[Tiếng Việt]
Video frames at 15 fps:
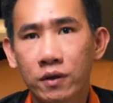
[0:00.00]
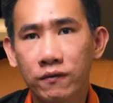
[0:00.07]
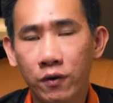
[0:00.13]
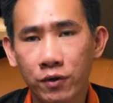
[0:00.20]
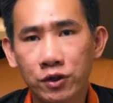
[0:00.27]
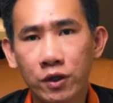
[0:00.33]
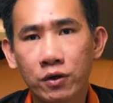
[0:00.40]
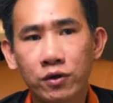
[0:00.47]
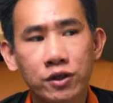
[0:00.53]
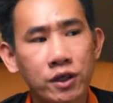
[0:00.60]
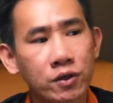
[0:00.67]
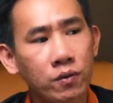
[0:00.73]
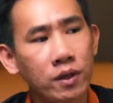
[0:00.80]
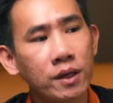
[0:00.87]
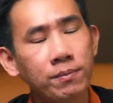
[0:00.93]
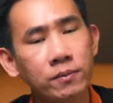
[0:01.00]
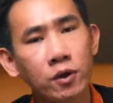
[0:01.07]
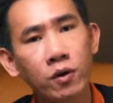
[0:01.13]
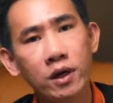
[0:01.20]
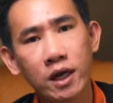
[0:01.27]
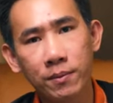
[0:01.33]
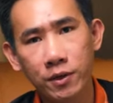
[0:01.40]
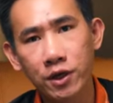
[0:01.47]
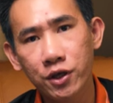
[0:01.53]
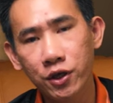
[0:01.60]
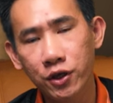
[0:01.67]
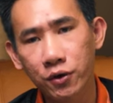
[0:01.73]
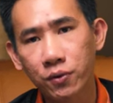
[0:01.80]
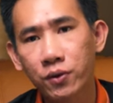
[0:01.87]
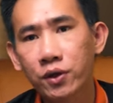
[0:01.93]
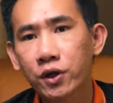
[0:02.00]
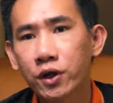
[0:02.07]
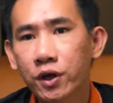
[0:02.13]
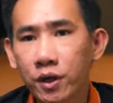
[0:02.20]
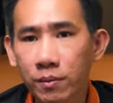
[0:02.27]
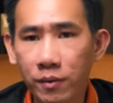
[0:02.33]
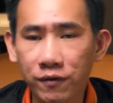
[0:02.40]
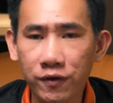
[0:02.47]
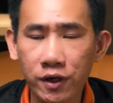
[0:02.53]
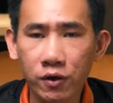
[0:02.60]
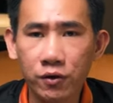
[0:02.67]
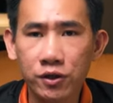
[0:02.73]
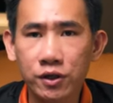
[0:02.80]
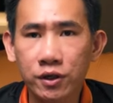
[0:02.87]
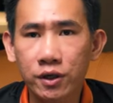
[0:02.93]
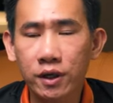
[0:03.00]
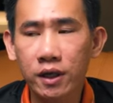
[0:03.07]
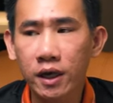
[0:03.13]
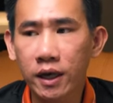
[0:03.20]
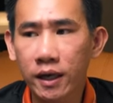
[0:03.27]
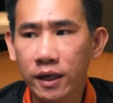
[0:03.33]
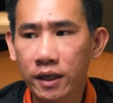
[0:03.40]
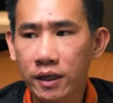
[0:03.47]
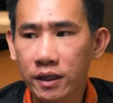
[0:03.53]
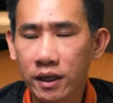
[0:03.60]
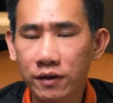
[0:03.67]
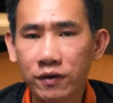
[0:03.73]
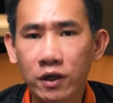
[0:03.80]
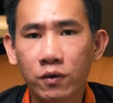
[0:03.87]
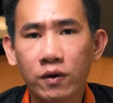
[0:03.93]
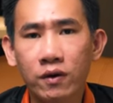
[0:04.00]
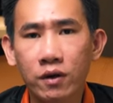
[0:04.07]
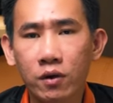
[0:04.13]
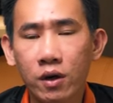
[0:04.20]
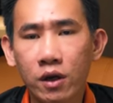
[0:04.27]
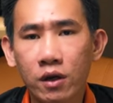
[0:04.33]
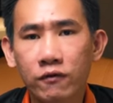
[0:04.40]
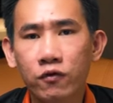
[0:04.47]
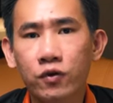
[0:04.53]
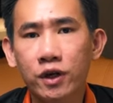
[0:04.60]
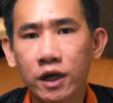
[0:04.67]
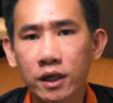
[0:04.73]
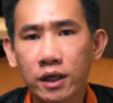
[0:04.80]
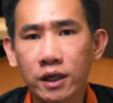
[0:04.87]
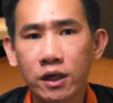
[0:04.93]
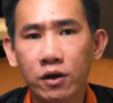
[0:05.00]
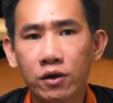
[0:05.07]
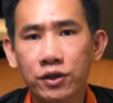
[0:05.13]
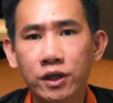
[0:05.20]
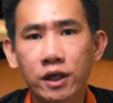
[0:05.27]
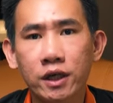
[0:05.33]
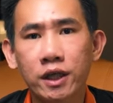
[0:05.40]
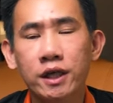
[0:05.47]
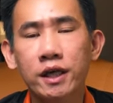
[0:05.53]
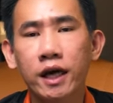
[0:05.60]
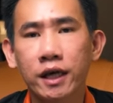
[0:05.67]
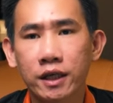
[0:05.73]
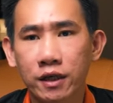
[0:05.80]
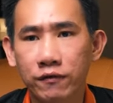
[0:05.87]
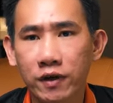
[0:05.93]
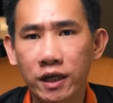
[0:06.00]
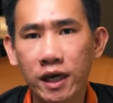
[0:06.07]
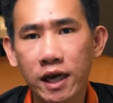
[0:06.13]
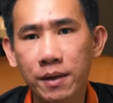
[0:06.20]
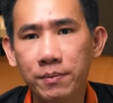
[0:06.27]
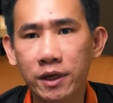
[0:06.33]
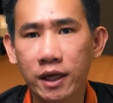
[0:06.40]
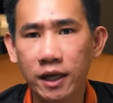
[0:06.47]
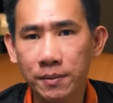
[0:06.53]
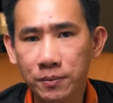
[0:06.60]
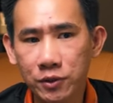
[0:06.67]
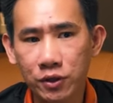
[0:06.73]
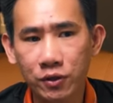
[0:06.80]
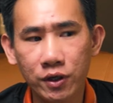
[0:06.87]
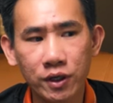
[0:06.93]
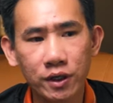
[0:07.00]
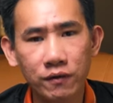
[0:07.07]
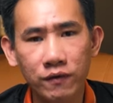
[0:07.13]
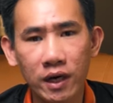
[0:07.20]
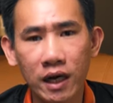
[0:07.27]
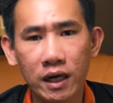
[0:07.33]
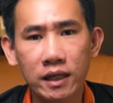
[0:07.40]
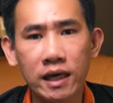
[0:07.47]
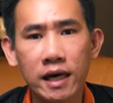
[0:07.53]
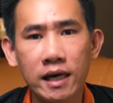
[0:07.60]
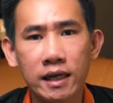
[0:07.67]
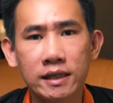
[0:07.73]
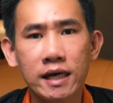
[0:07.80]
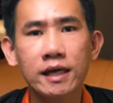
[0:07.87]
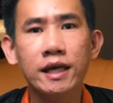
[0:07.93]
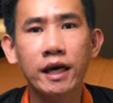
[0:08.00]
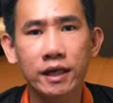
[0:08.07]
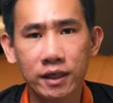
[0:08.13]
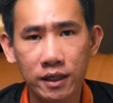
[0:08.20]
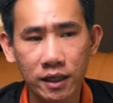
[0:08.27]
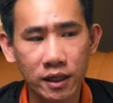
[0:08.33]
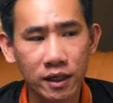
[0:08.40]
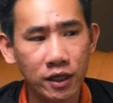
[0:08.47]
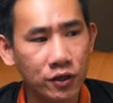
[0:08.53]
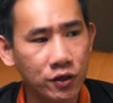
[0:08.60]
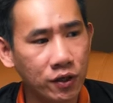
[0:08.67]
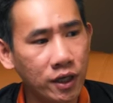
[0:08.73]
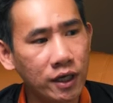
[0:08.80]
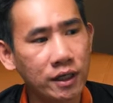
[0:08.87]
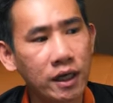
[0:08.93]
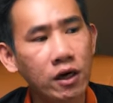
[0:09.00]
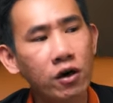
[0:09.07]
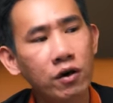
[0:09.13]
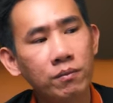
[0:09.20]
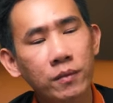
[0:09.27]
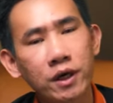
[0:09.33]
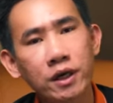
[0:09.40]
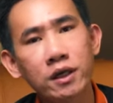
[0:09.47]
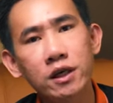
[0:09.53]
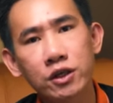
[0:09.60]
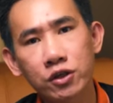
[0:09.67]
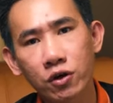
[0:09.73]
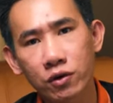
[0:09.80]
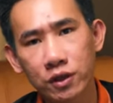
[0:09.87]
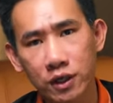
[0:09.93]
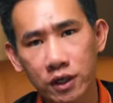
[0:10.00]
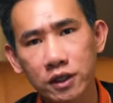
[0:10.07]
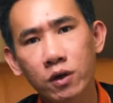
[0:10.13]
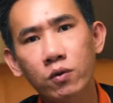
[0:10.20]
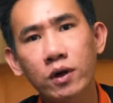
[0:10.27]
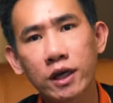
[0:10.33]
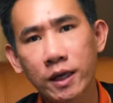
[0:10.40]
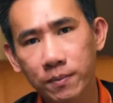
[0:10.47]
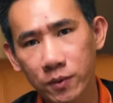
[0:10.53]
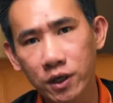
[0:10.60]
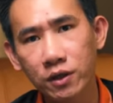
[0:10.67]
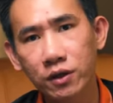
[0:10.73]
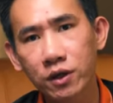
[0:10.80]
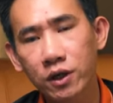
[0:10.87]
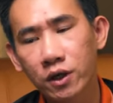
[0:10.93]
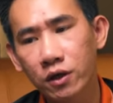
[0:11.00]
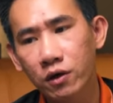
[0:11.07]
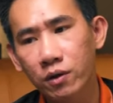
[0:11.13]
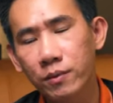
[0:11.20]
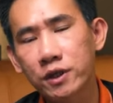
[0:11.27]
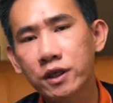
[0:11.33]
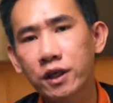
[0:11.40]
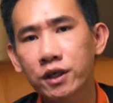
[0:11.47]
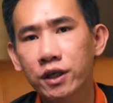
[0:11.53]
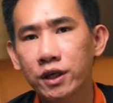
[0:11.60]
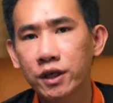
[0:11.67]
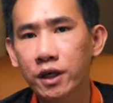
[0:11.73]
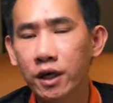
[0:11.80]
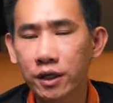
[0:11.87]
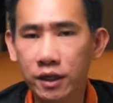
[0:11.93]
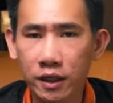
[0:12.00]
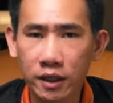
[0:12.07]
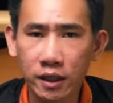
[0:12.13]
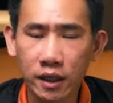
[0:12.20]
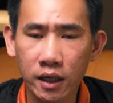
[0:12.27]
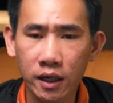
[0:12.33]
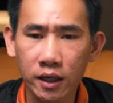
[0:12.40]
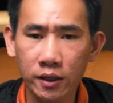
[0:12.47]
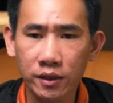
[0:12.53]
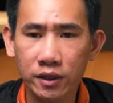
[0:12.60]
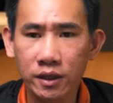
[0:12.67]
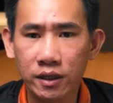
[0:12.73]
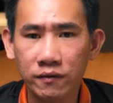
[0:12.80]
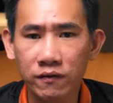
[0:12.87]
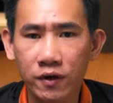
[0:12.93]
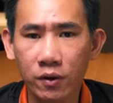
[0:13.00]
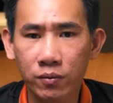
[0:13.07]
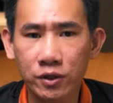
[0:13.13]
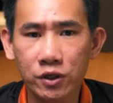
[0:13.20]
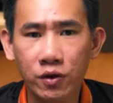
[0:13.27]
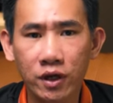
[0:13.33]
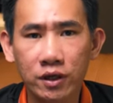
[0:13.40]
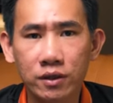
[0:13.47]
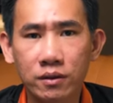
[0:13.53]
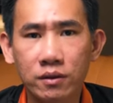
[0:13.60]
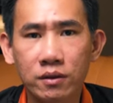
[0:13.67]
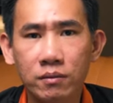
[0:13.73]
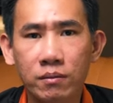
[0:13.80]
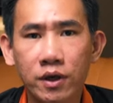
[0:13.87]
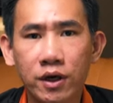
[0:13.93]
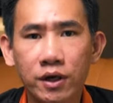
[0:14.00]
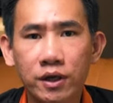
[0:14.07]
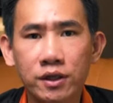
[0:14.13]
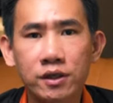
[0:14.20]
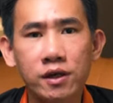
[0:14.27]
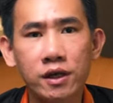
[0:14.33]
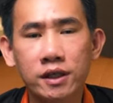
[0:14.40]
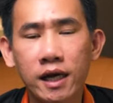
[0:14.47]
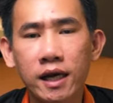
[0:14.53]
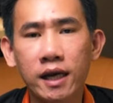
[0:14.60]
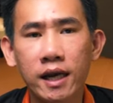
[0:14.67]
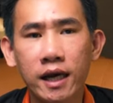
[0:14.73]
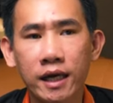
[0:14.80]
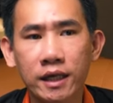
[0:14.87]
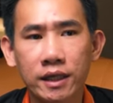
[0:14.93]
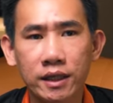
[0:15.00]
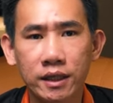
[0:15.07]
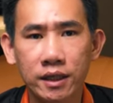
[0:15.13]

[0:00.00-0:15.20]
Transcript: phòng kinh doanh hồi xưa cũng lắp loa nằm rất là nhiều, bởi vì hồi xưa là cái phần loa full đứng nó chưa được thịnh hành ở Việt Nam mình lắm, cho nên, và thứ hai là cái giá thành nữa, cho nên thành ra họ mới lựa chọn những cái dòng loa nằm thôi. Còn bây giờ thì những phòng kinh doanh mới sửa sang lại,